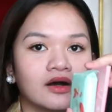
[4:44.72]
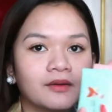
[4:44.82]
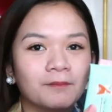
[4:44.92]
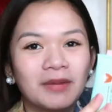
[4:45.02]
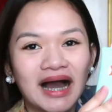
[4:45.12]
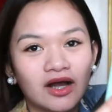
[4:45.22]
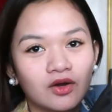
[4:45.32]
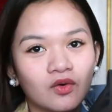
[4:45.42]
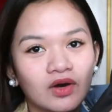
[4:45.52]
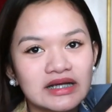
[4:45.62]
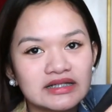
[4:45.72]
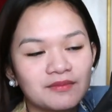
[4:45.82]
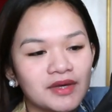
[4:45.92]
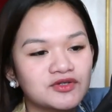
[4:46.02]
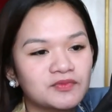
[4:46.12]
uh, bag ko kasi
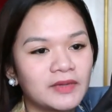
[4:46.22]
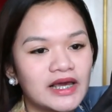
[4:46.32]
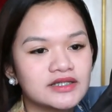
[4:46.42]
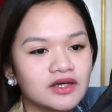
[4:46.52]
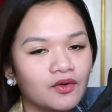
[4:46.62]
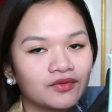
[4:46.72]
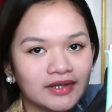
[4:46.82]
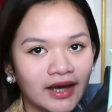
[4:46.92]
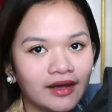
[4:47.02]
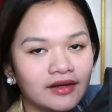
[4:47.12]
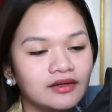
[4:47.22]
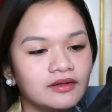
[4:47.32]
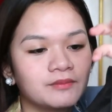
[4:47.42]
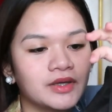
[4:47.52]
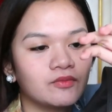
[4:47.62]
may supplies ako
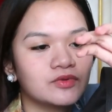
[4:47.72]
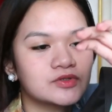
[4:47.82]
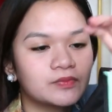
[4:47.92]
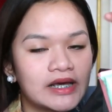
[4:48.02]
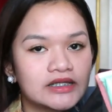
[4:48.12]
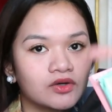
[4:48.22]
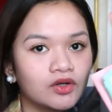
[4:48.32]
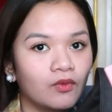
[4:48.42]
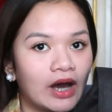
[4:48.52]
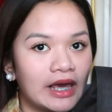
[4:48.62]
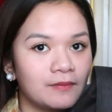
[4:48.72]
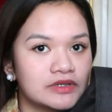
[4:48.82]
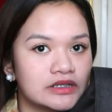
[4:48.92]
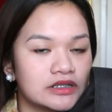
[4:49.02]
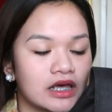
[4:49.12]
niyan. May supplies ako ng
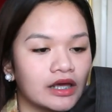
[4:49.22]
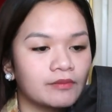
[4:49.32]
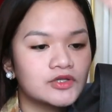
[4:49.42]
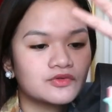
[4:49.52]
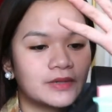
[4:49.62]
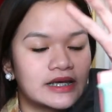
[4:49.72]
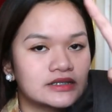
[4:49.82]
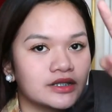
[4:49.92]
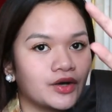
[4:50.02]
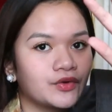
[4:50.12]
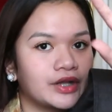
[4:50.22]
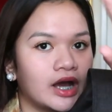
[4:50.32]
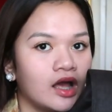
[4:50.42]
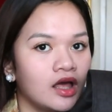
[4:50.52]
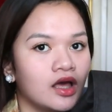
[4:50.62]
wipes and may supplies din ako
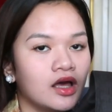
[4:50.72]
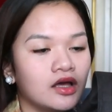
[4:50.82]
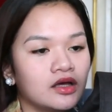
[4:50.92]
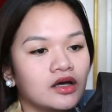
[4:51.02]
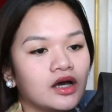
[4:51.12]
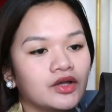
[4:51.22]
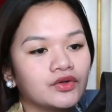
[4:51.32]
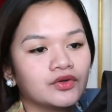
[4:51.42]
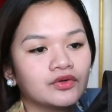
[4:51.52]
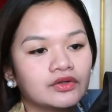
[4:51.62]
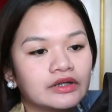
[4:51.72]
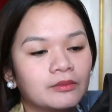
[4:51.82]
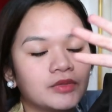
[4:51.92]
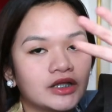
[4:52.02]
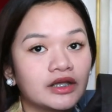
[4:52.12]
ng ano,
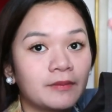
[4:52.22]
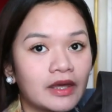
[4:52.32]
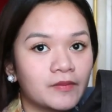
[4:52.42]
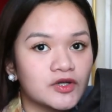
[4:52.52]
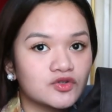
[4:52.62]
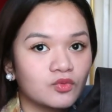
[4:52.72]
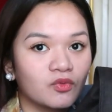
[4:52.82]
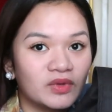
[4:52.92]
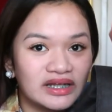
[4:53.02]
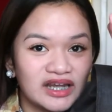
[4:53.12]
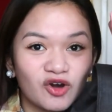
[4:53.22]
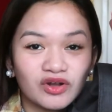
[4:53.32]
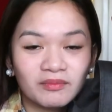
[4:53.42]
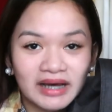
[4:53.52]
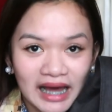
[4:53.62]
ng blotting paper. So, bumili na
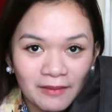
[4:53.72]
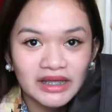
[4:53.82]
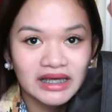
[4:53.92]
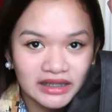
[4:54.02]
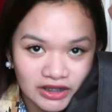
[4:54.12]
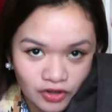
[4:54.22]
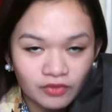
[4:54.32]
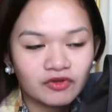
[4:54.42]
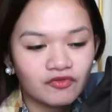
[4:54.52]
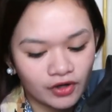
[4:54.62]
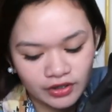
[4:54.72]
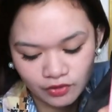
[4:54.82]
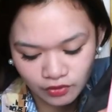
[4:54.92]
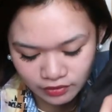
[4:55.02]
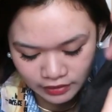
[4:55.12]
ako ng maraming ganito
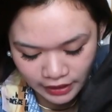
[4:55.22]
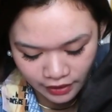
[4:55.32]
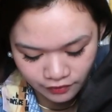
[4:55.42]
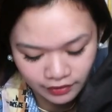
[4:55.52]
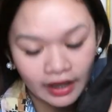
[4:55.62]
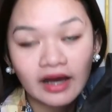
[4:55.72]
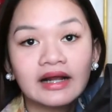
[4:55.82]
before nagkaroon ng